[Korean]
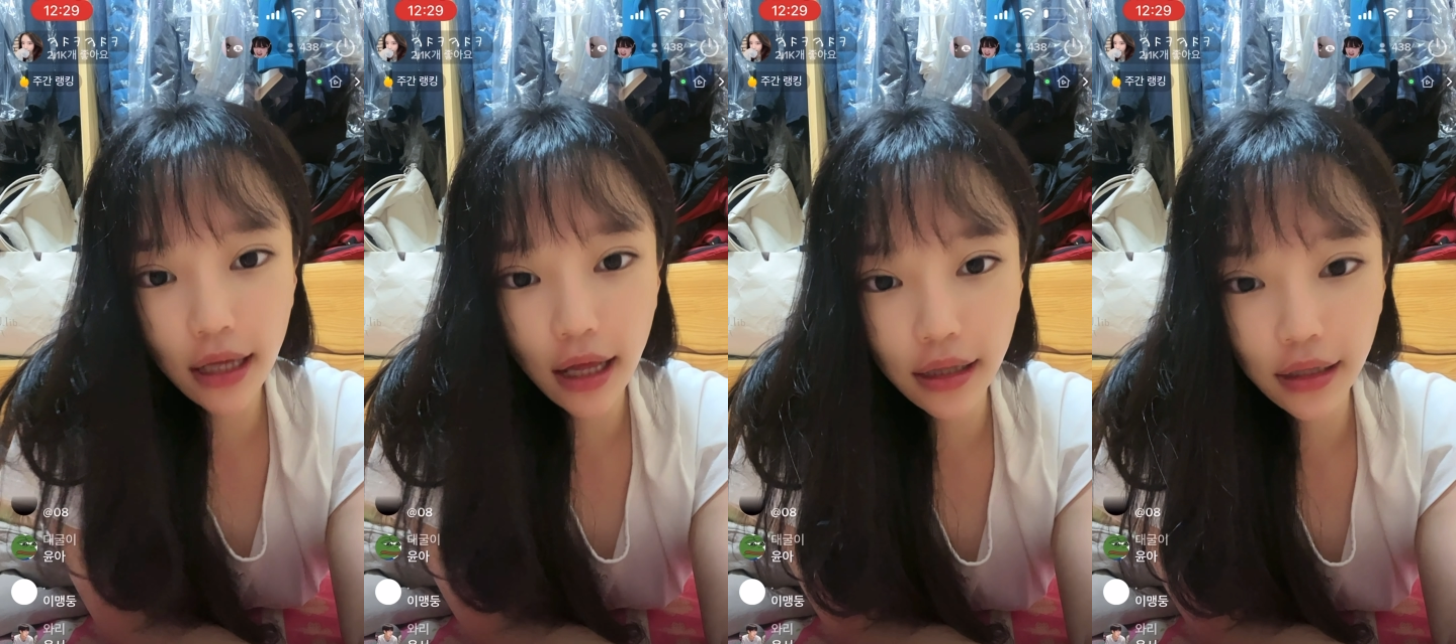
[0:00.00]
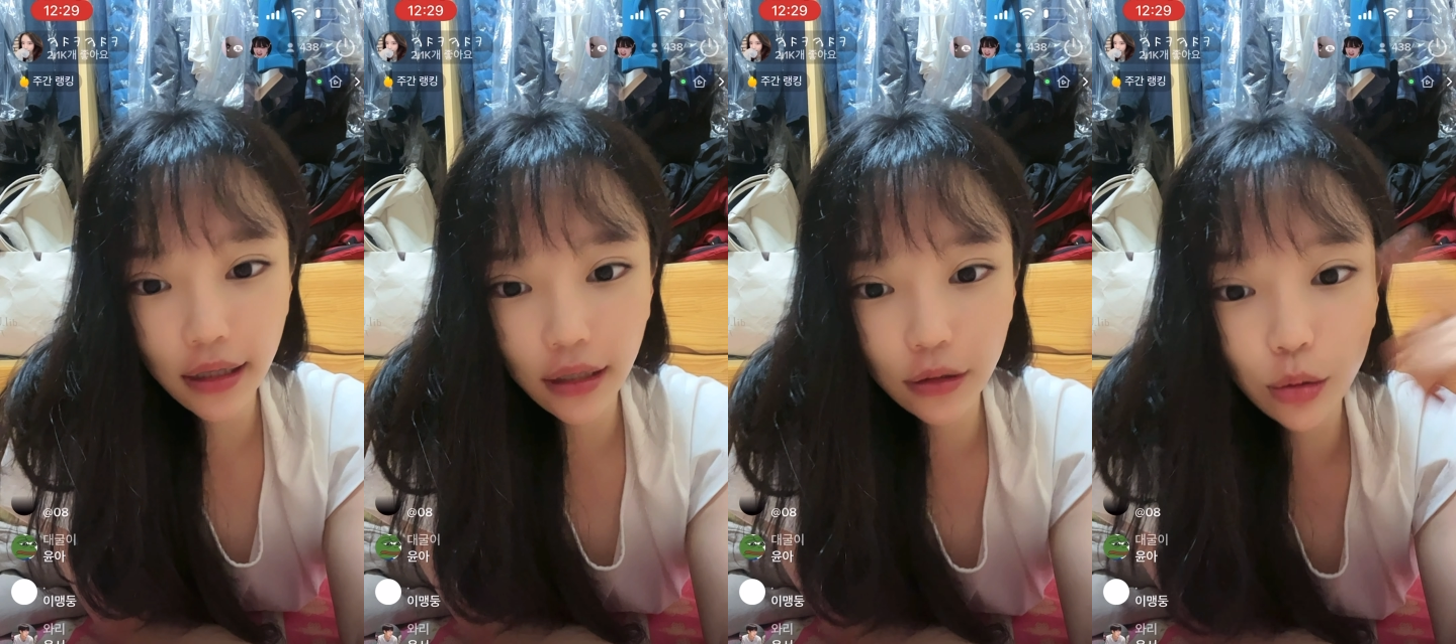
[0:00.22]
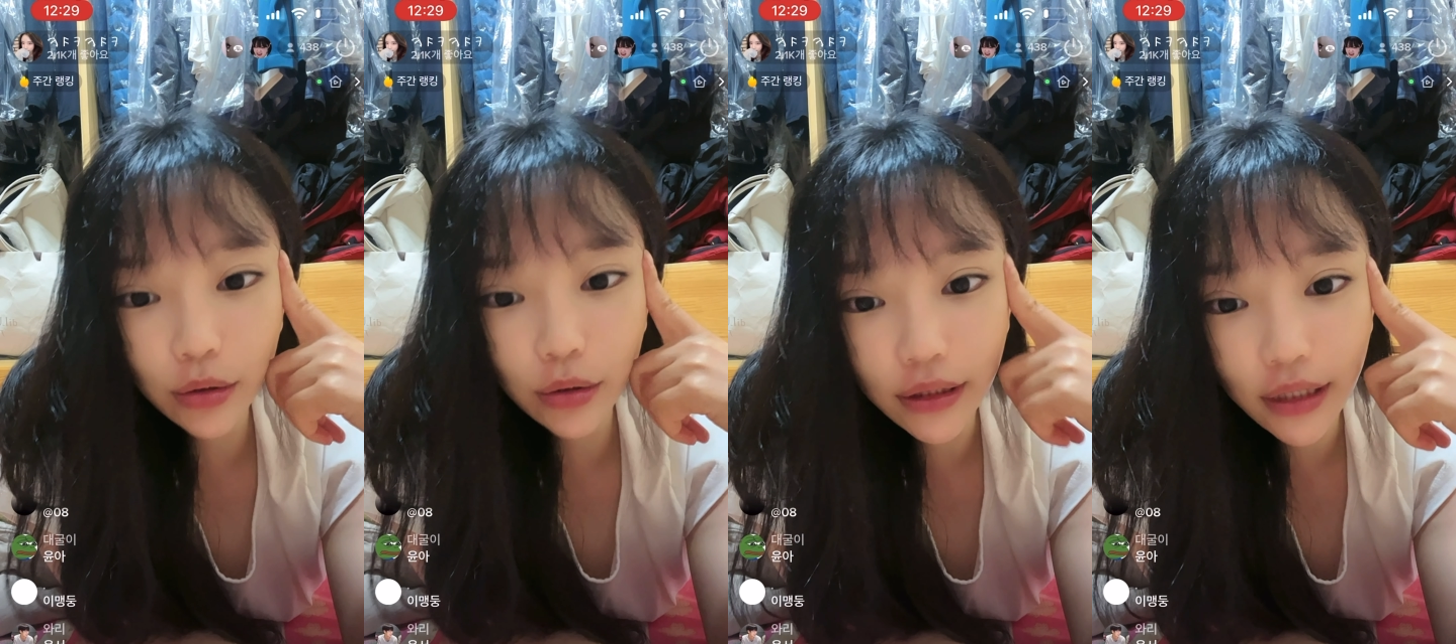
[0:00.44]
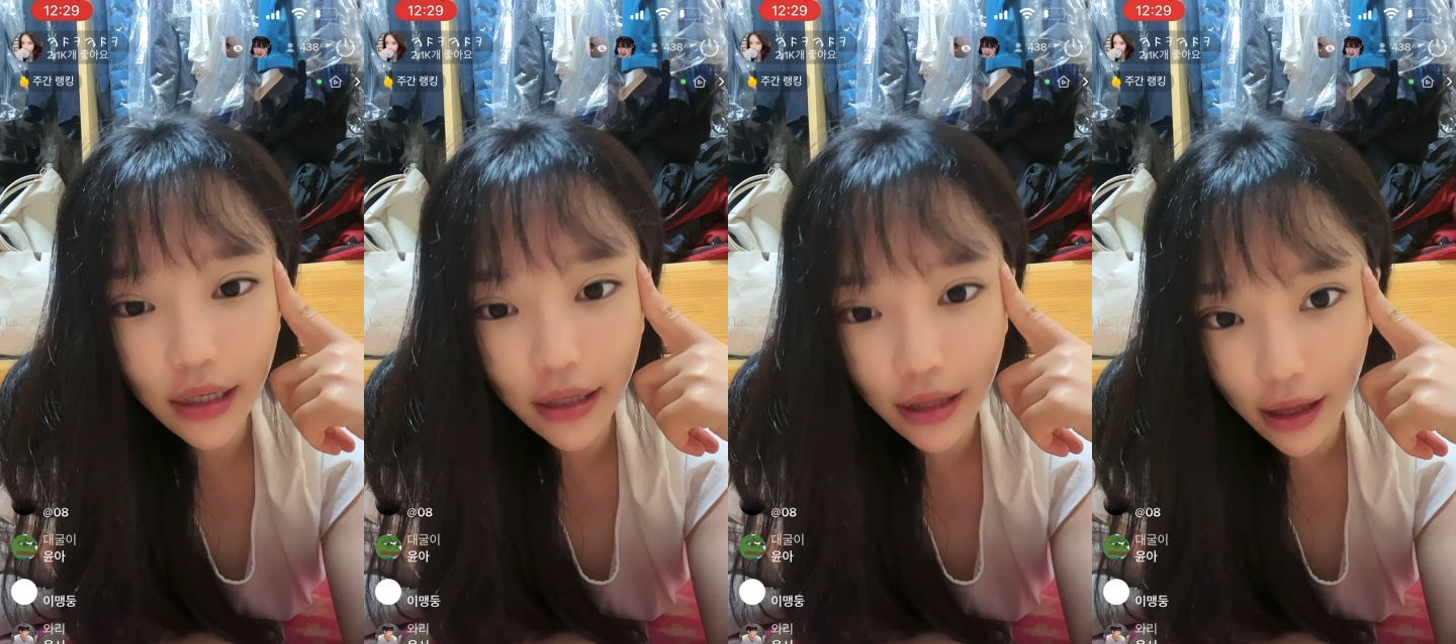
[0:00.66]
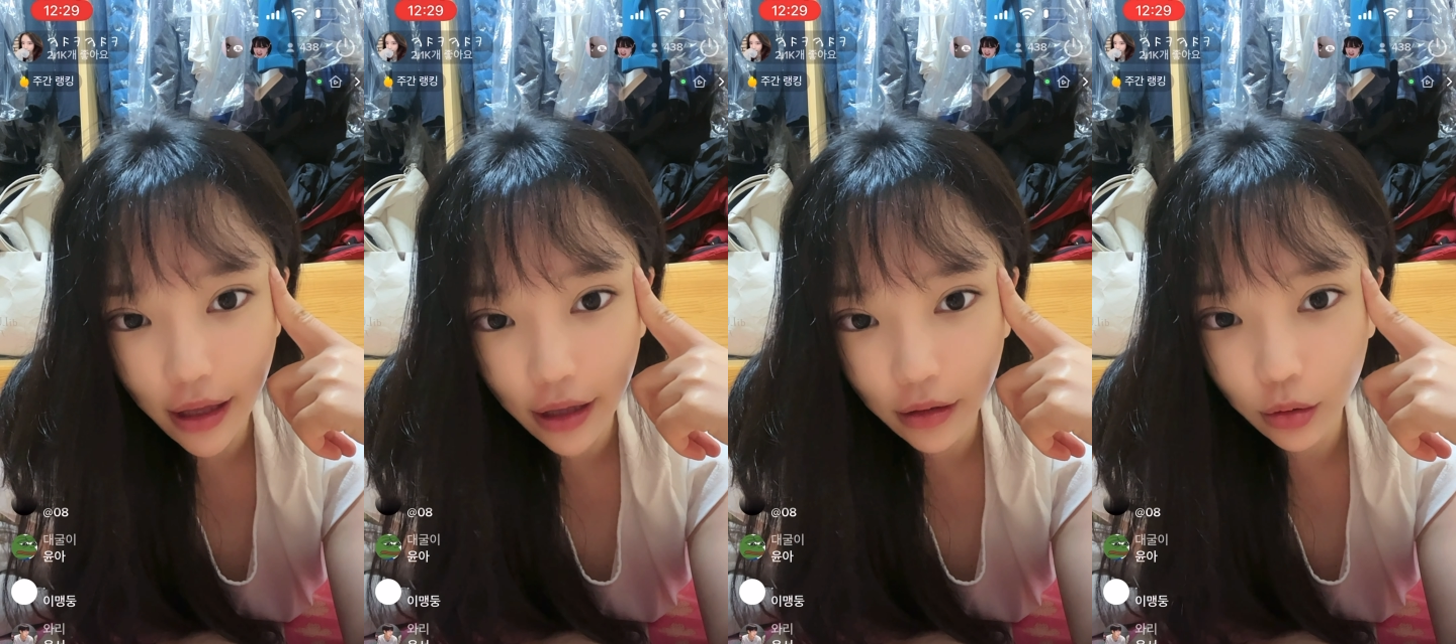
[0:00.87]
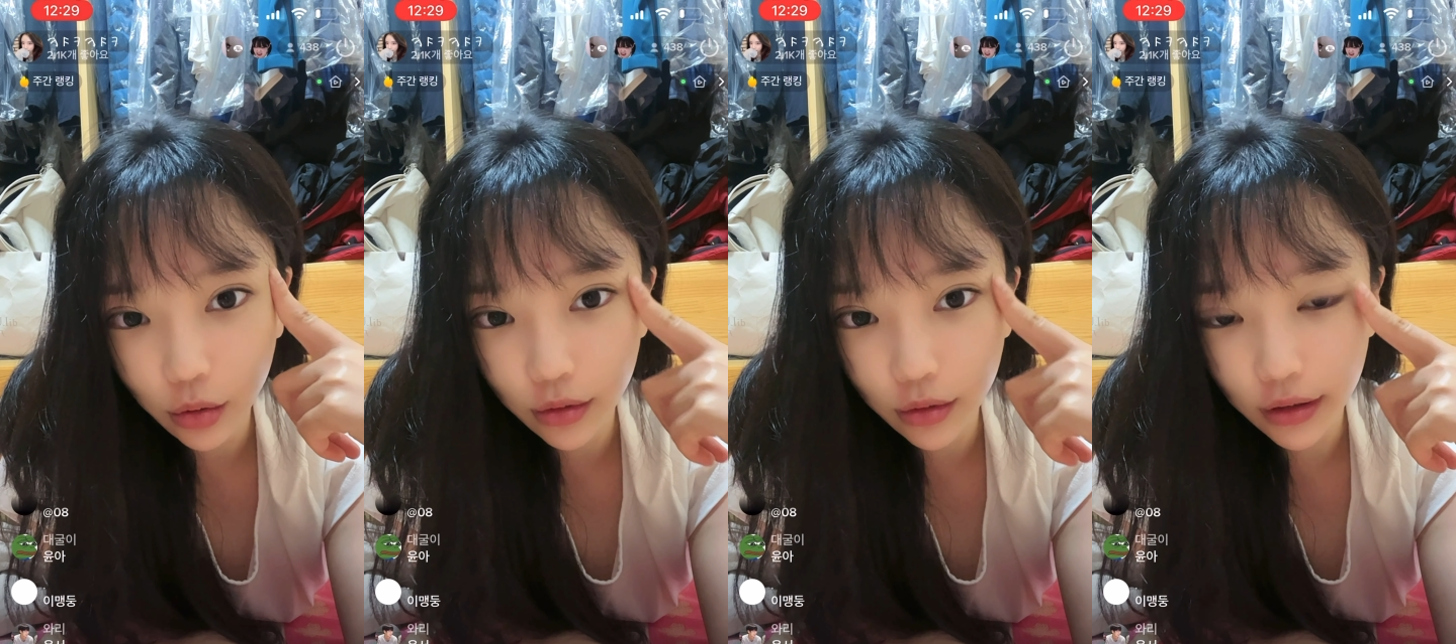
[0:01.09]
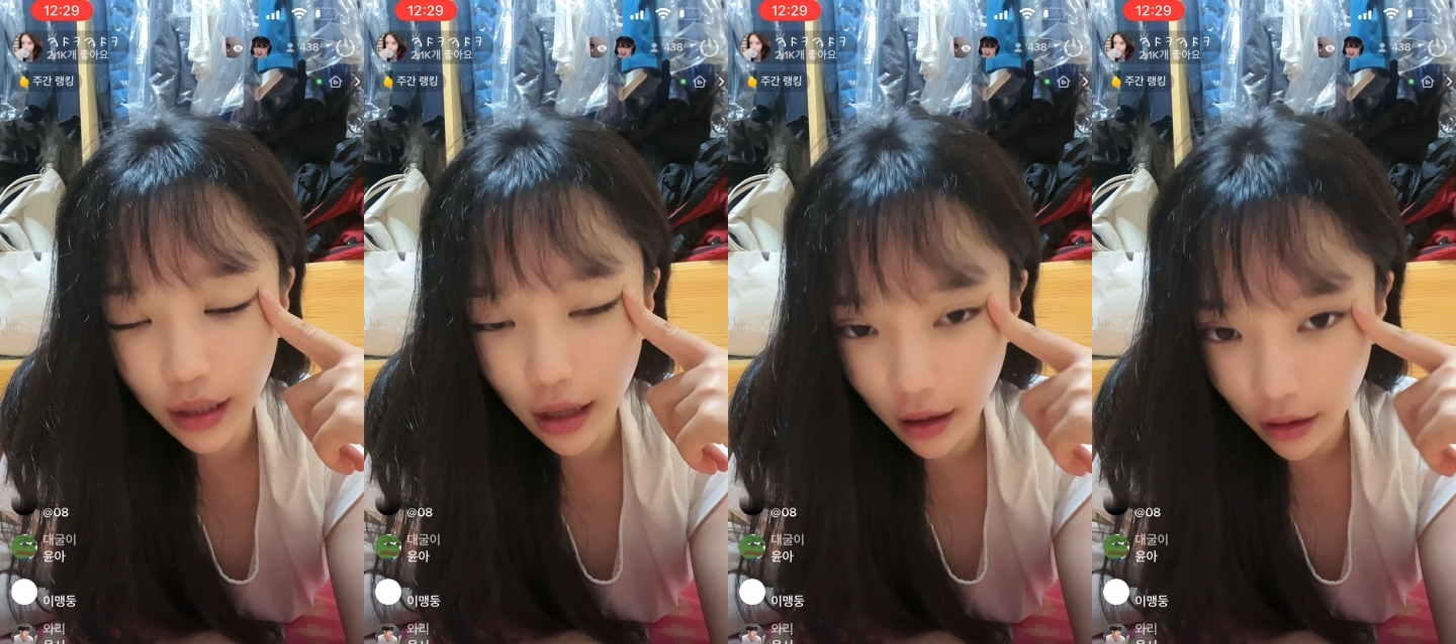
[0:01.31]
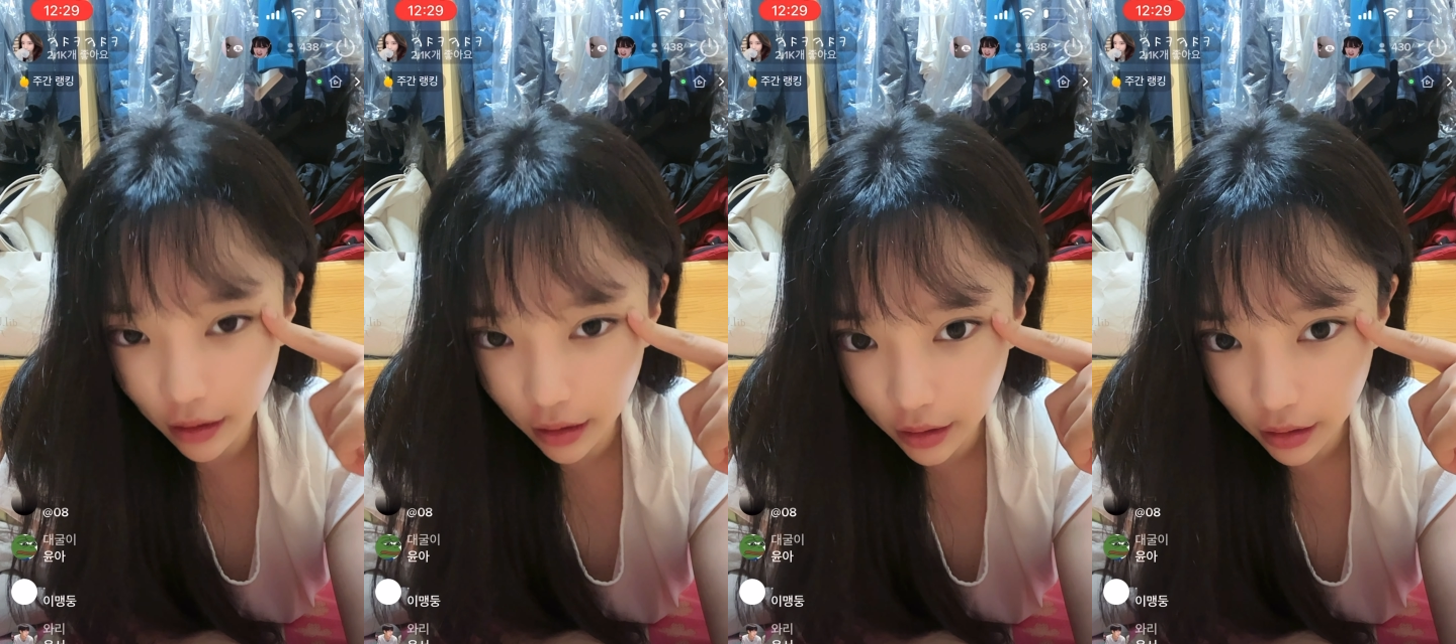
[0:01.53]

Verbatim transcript: 아니라 속상이에요. 속상.